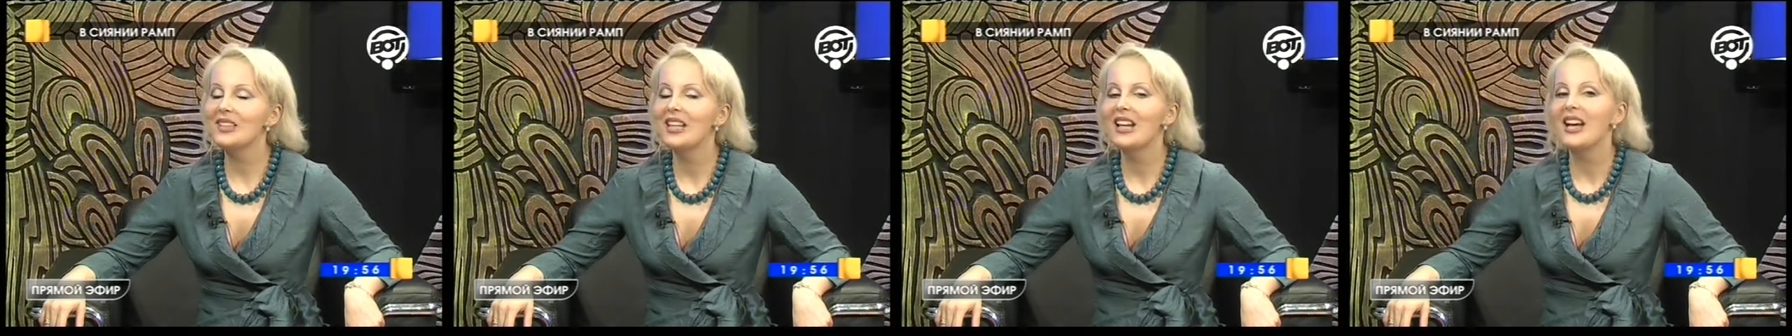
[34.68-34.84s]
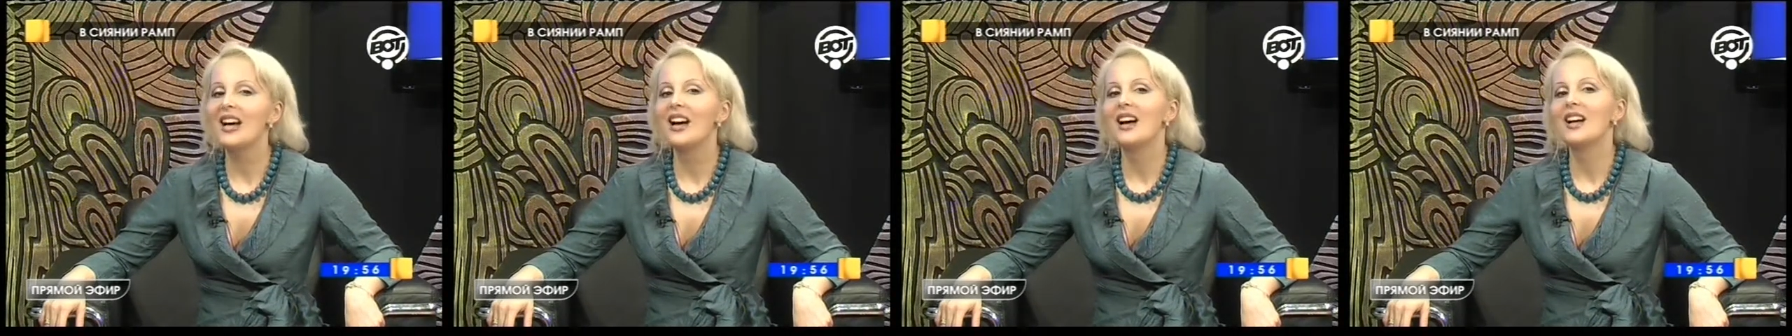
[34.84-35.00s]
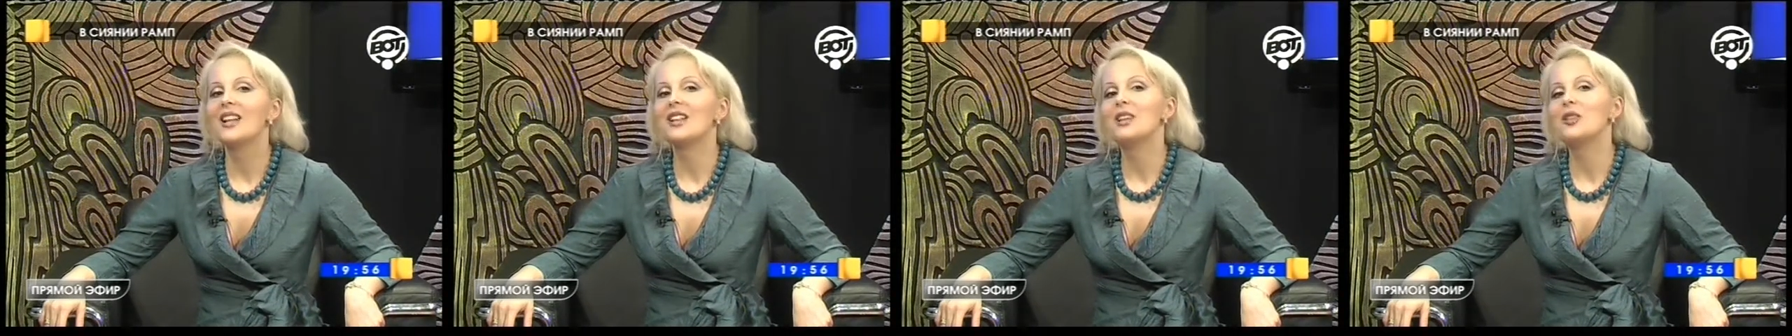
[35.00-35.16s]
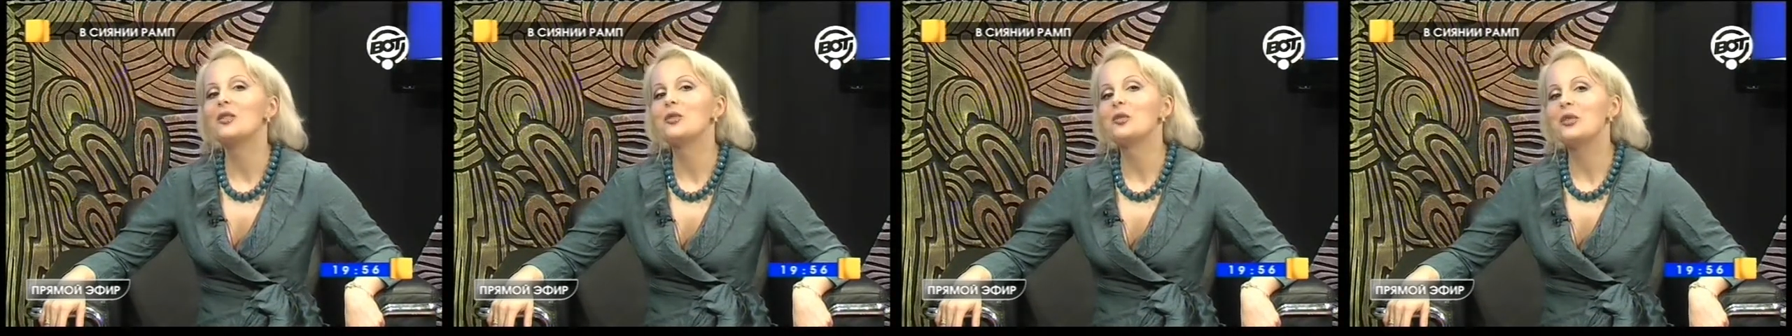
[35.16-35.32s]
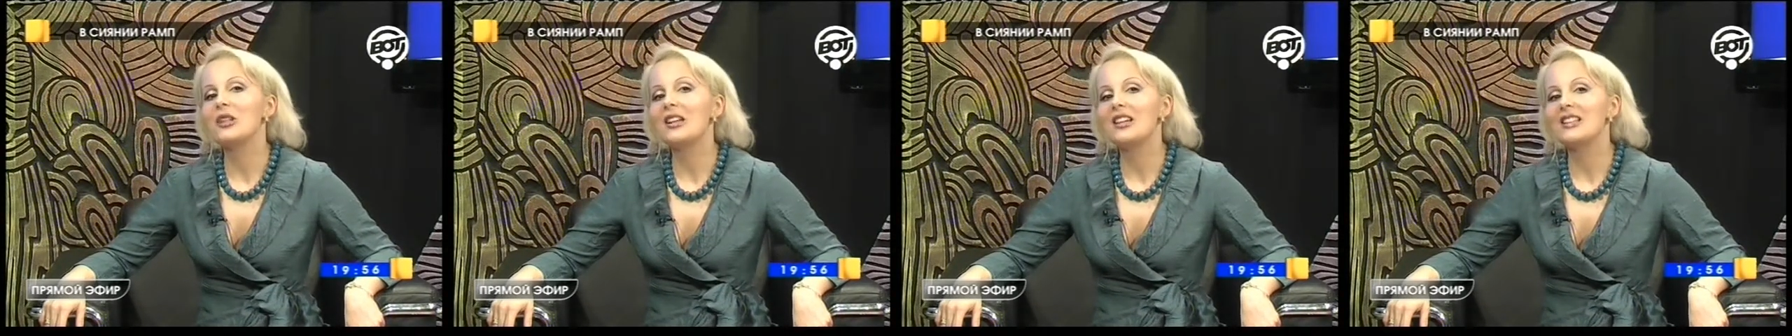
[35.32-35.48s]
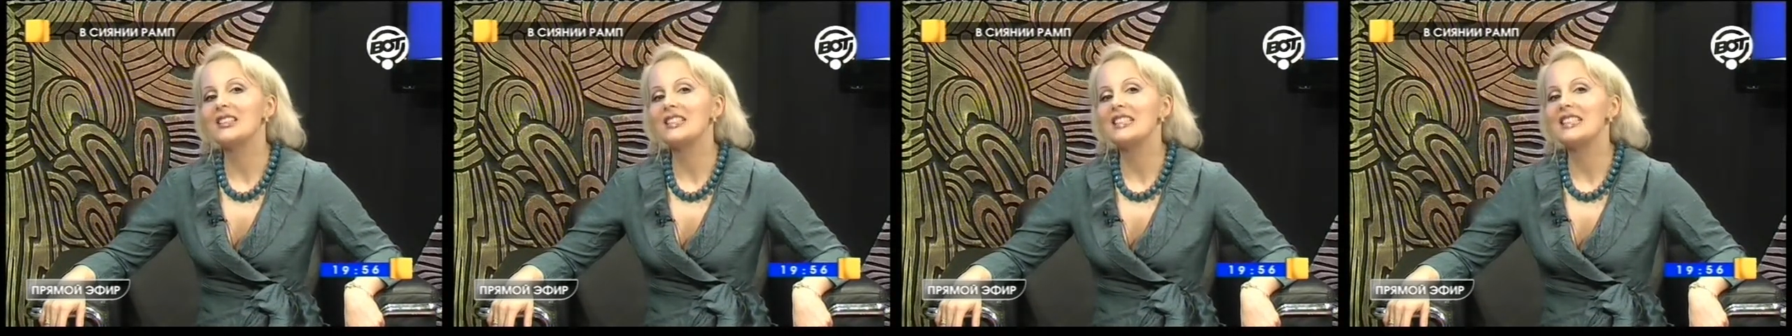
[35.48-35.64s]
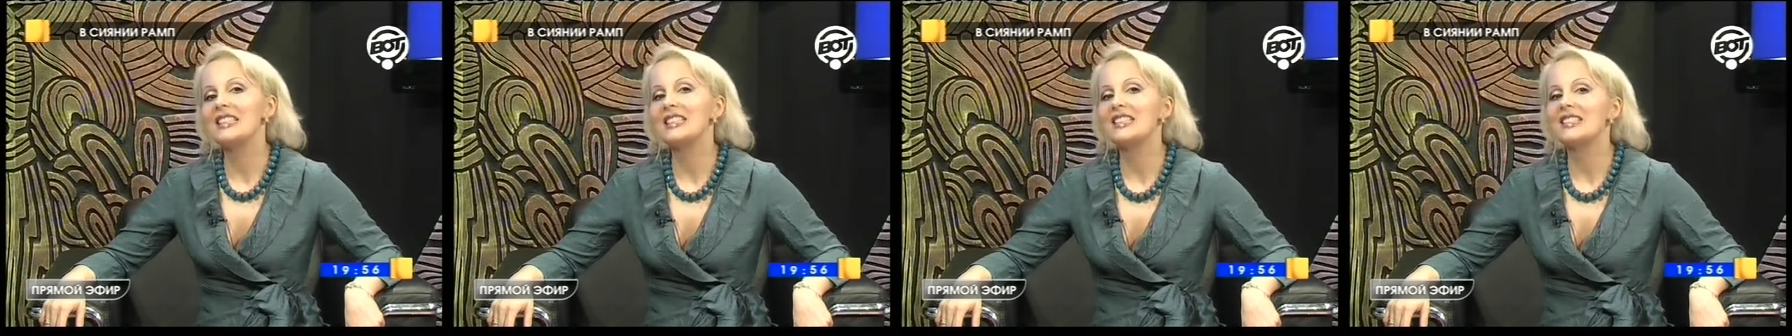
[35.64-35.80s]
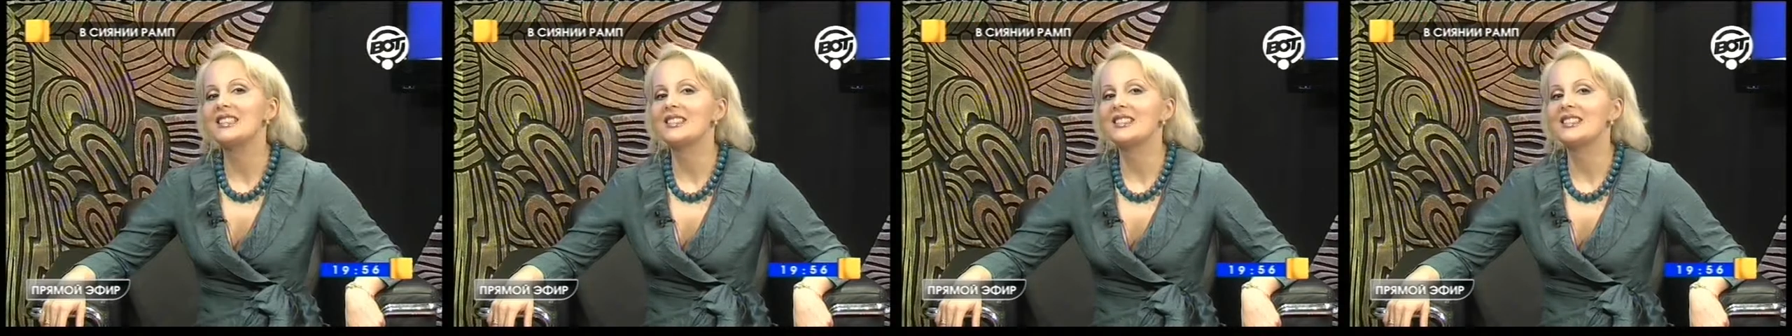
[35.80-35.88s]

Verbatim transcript: лауреат а,